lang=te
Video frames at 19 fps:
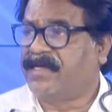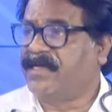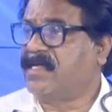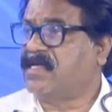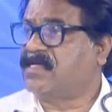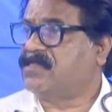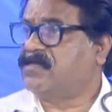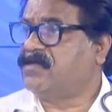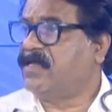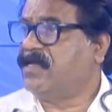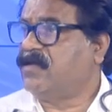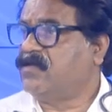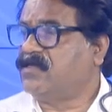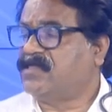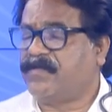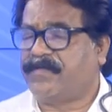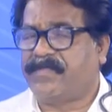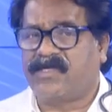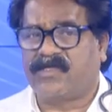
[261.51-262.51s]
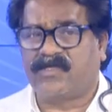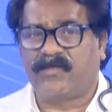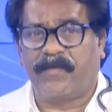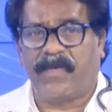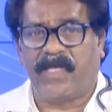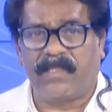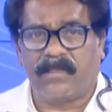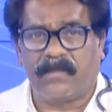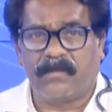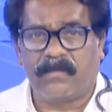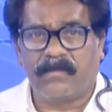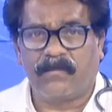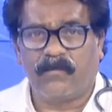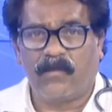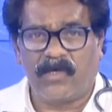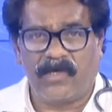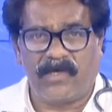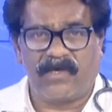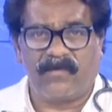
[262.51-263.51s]
నెక్స్ట్ డే నుంచి పిట్స్ బంద్
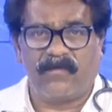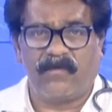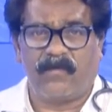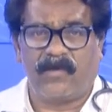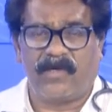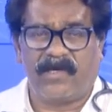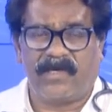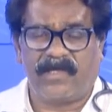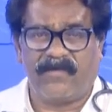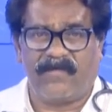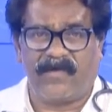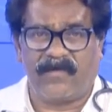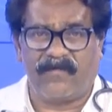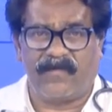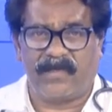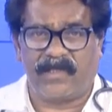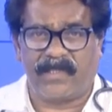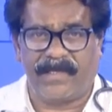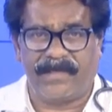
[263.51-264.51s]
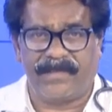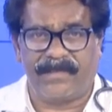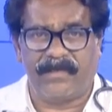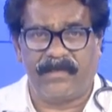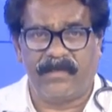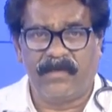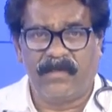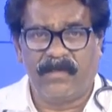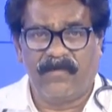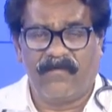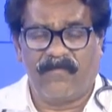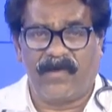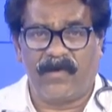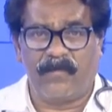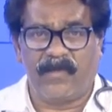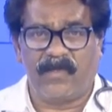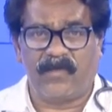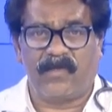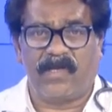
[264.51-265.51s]
మొన్నటి మొన్నటికి వన్ మంత్ అయింది
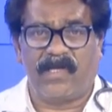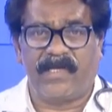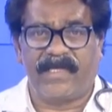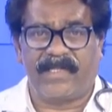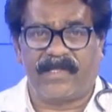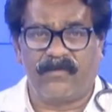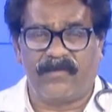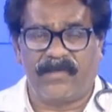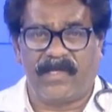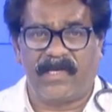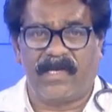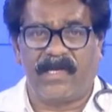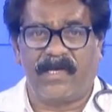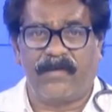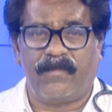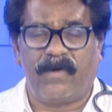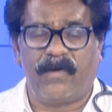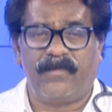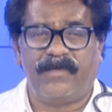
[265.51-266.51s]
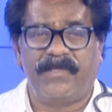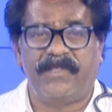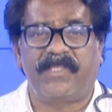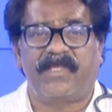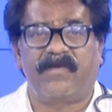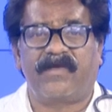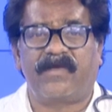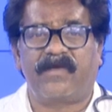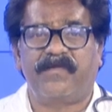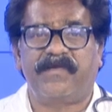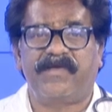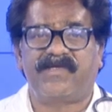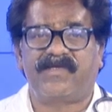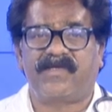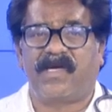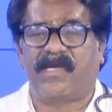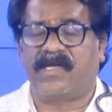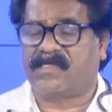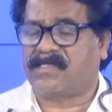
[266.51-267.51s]
వన్ మంత్లో ఎట్లుందా అంటే బాబు ఇంతవరకు
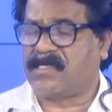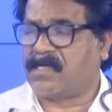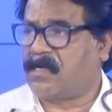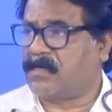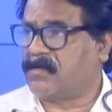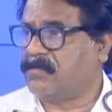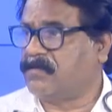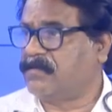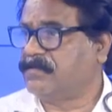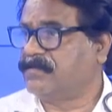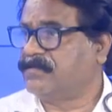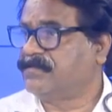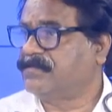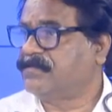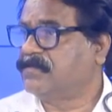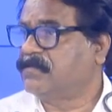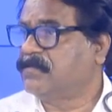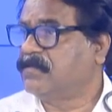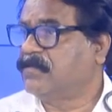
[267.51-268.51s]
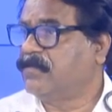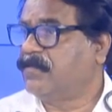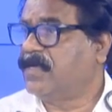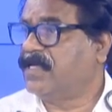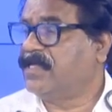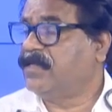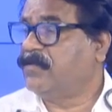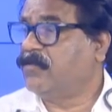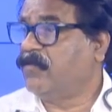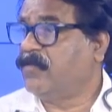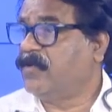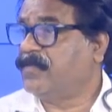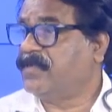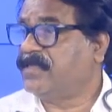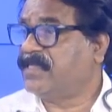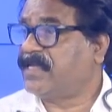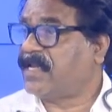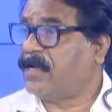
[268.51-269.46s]
పిట్స్ రాలేదు సార్ అంటాడు మరి హోమియోపతి